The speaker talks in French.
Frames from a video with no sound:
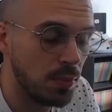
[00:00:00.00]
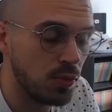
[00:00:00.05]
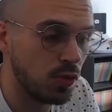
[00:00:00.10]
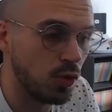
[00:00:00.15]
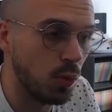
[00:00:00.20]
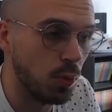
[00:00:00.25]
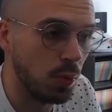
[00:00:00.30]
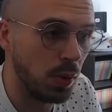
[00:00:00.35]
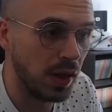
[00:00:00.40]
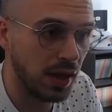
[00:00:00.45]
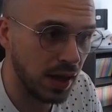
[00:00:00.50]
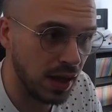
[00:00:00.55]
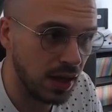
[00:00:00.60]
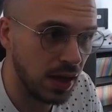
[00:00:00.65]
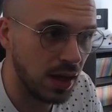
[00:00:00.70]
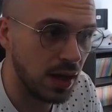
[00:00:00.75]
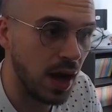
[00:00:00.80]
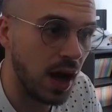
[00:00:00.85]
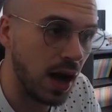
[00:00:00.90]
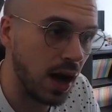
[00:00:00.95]
puisqu'on
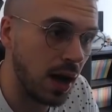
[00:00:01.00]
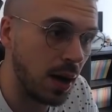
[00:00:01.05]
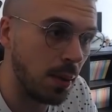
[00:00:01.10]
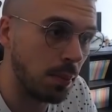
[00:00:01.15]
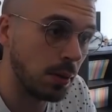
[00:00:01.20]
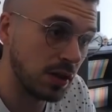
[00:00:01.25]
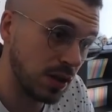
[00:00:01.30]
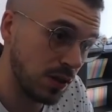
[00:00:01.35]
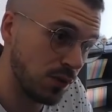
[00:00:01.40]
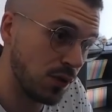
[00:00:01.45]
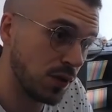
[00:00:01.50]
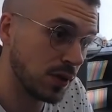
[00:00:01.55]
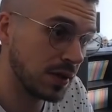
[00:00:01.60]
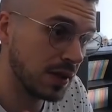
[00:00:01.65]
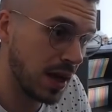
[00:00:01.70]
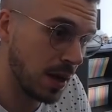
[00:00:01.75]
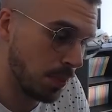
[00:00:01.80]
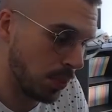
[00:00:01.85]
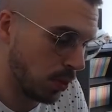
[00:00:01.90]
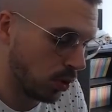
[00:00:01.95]
perdrait un passif
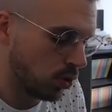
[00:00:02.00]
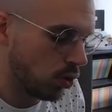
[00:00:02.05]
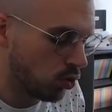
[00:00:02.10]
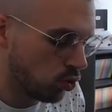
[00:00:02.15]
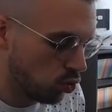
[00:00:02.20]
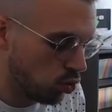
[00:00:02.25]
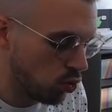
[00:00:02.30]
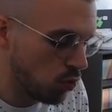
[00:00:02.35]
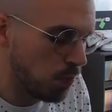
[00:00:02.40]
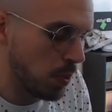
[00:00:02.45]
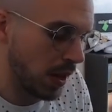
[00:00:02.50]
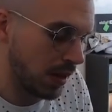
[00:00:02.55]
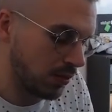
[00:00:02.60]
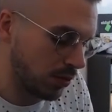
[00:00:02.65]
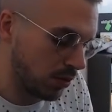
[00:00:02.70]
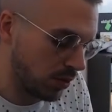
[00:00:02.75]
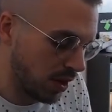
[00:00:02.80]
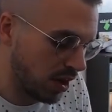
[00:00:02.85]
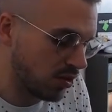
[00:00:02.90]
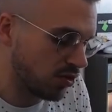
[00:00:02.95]
assez important du
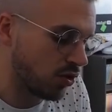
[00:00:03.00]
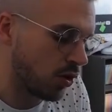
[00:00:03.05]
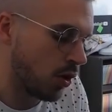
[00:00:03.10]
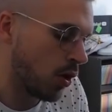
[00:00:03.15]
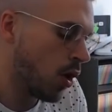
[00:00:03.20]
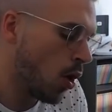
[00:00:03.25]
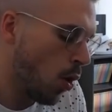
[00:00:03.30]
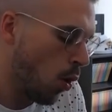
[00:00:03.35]
personnage.